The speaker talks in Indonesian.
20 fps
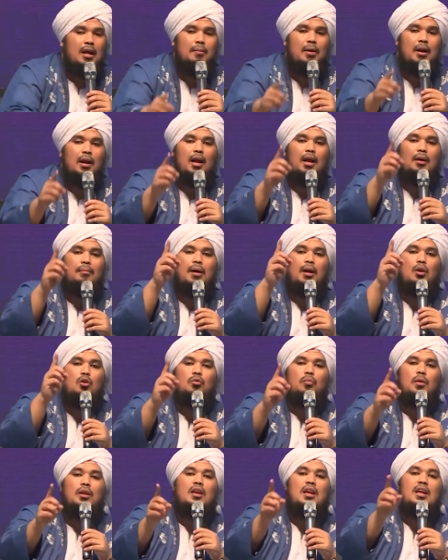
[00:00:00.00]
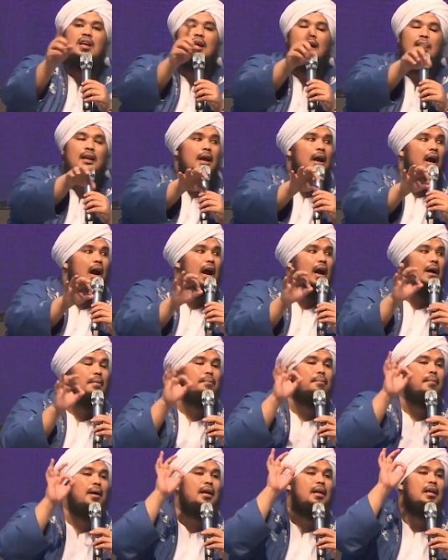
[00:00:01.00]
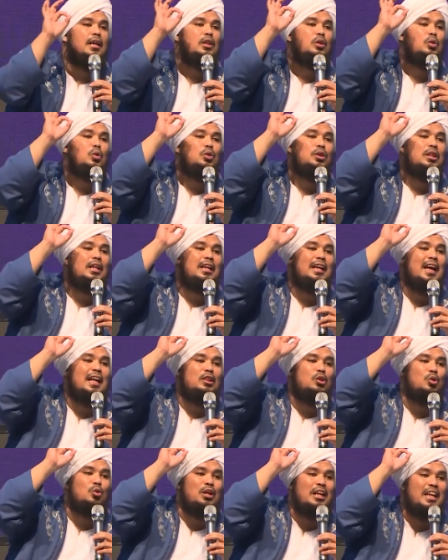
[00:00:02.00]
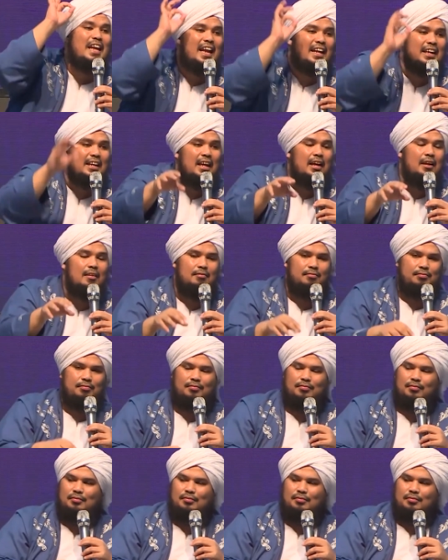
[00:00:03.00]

Innamal a'malu bin niat. Amal itu tergantung niatnya.